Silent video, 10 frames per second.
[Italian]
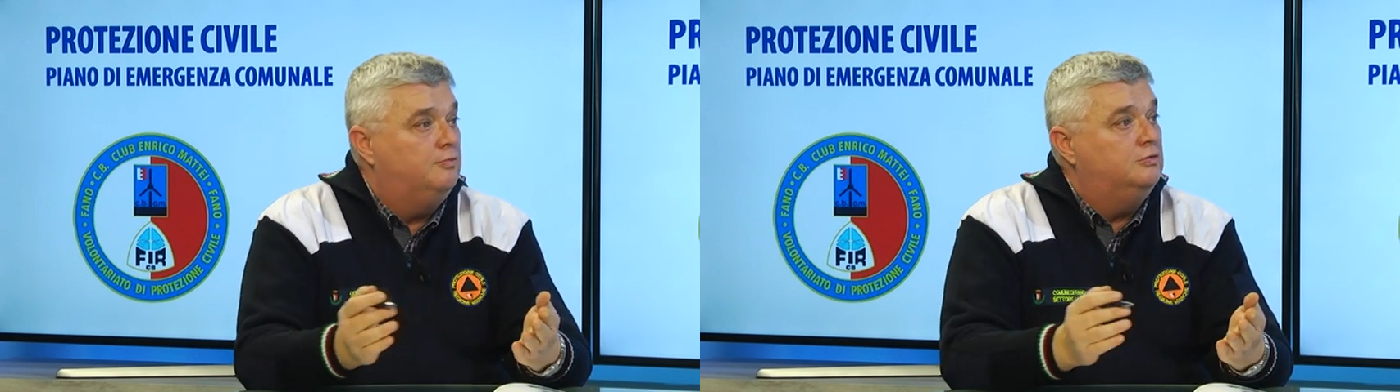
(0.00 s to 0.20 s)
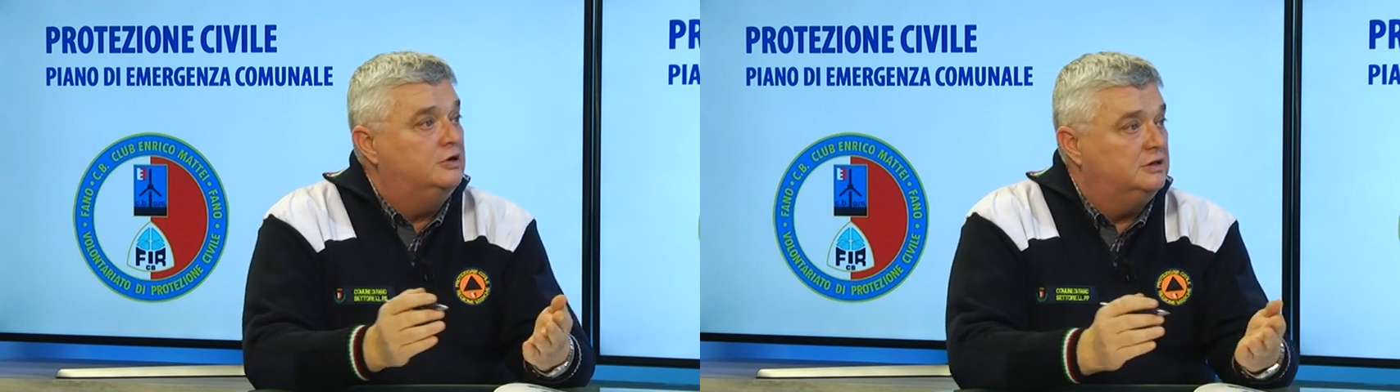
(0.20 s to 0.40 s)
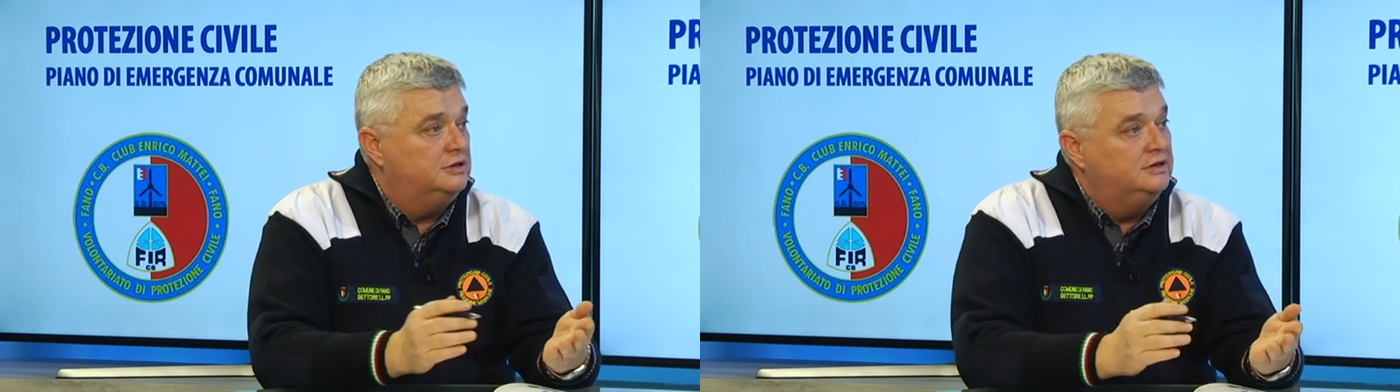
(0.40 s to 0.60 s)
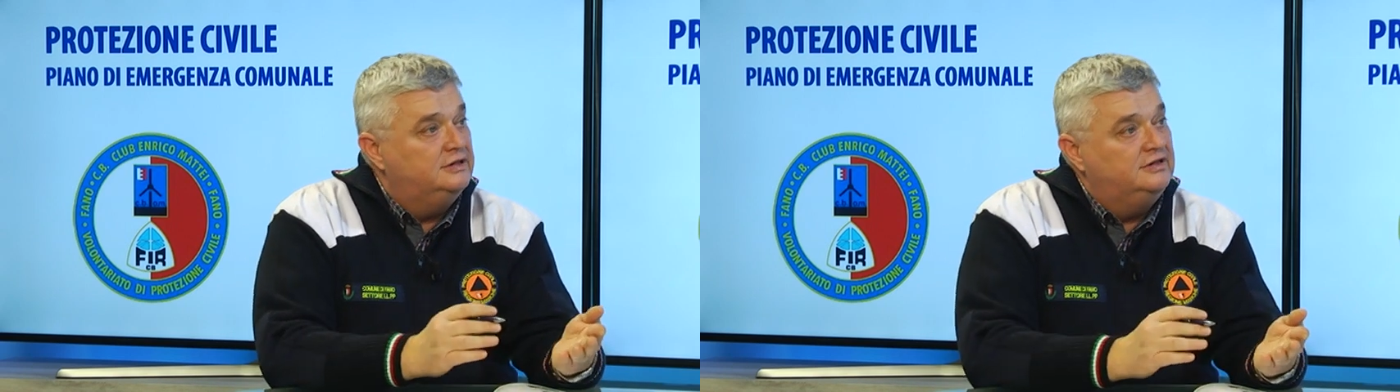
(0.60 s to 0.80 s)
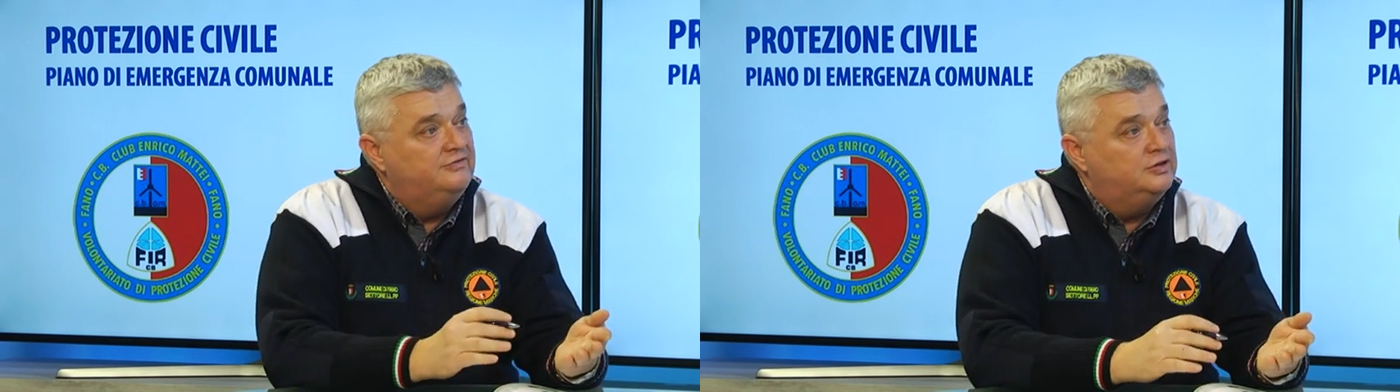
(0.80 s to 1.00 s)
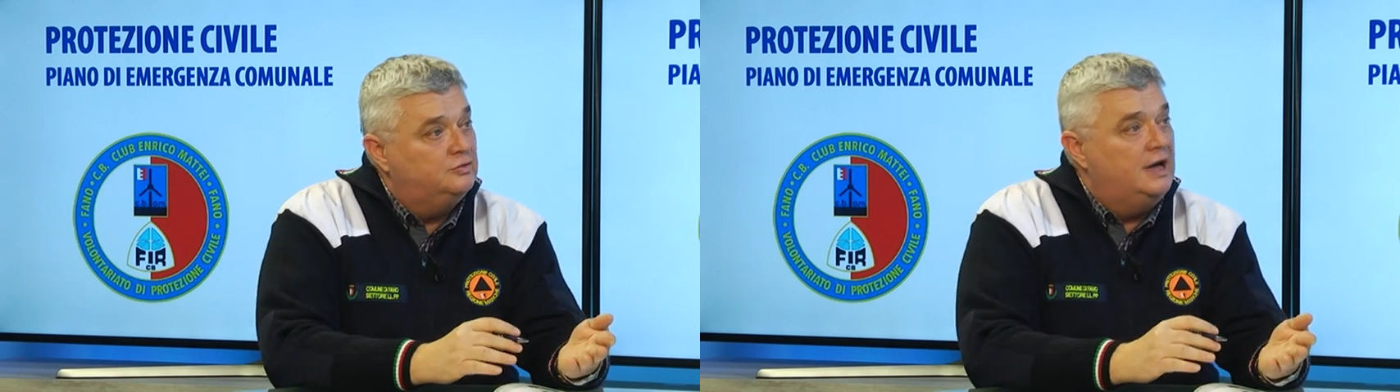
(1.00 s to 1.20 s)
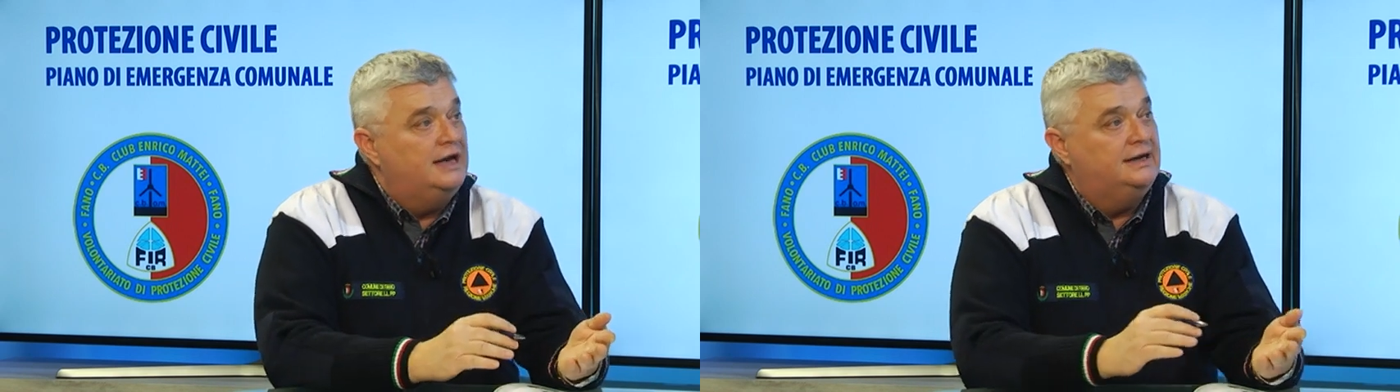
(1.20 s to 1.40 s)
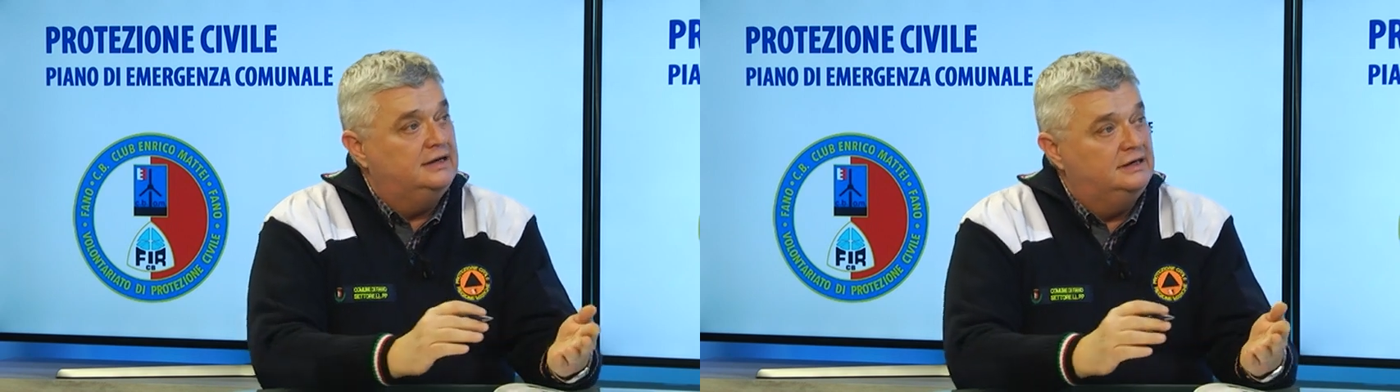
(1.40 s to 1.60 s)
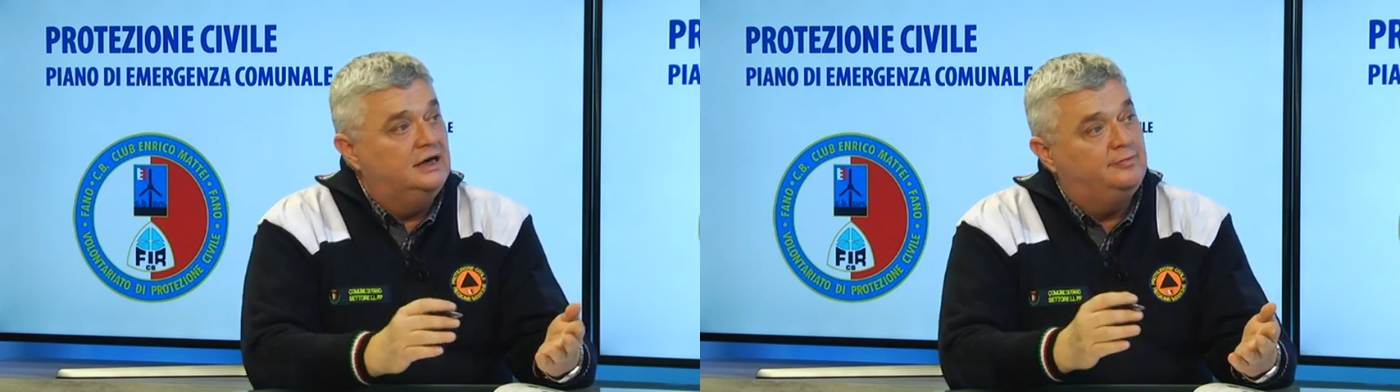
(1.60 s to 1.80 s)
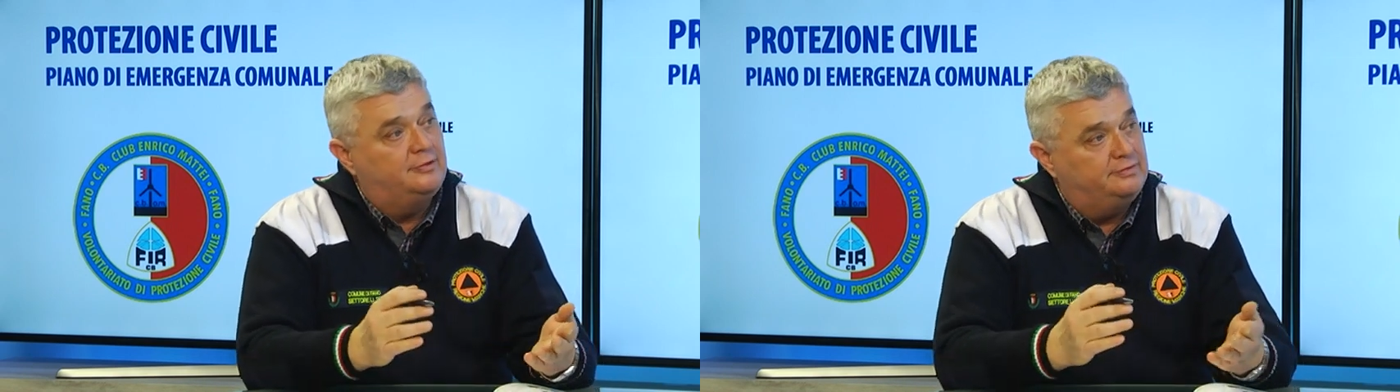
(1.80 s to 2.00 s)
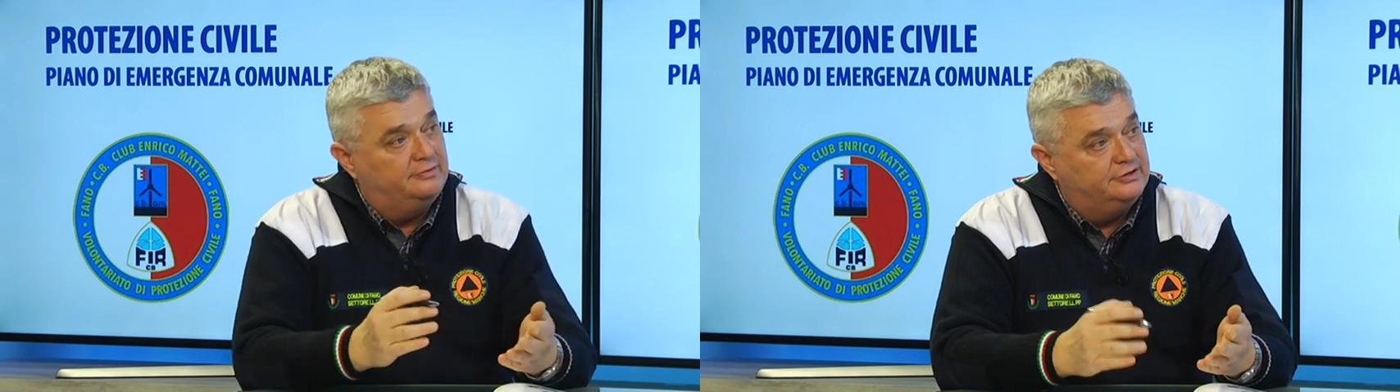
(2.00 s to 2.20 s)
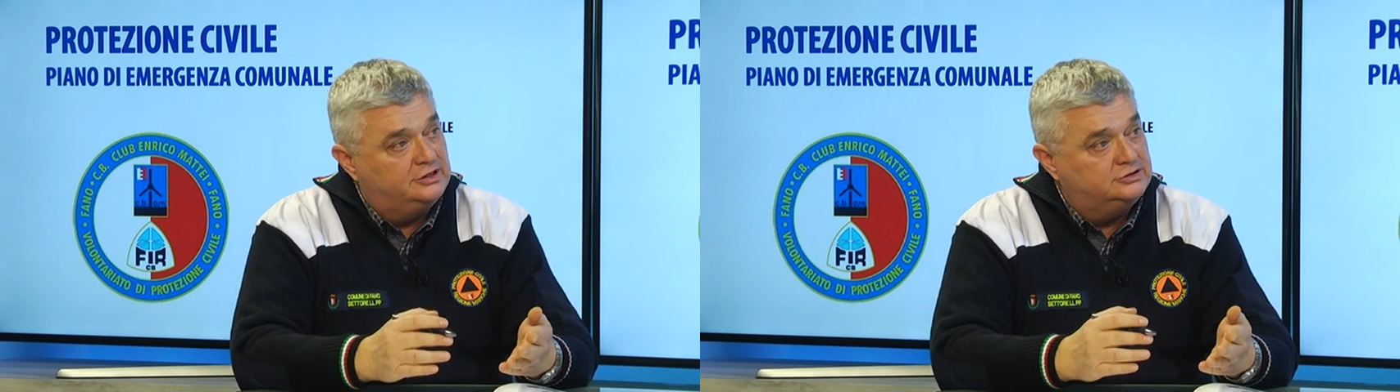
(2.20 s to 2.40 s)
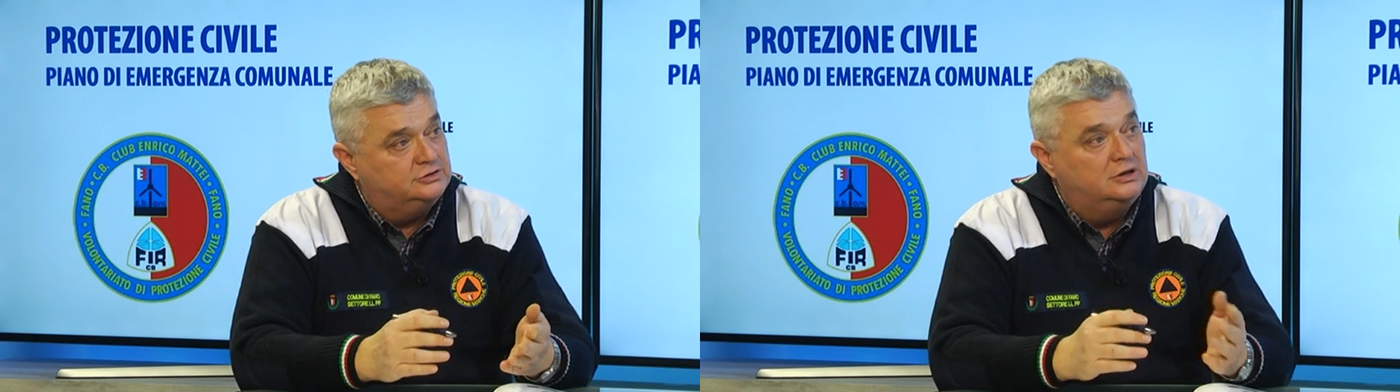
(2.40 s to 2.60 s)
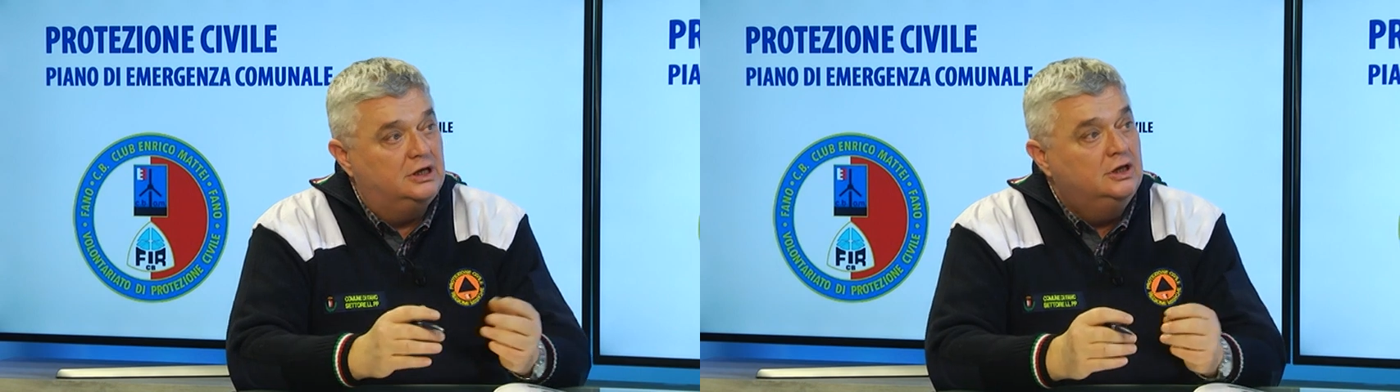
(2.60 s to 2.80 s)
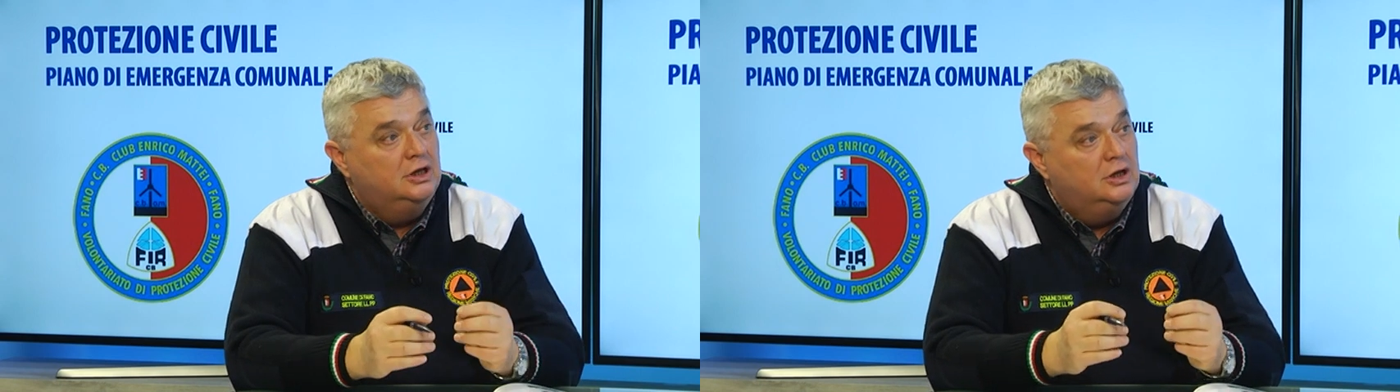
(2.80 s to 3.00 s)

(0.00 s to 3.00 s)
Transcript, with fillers: oppure individuare nella propria abitazione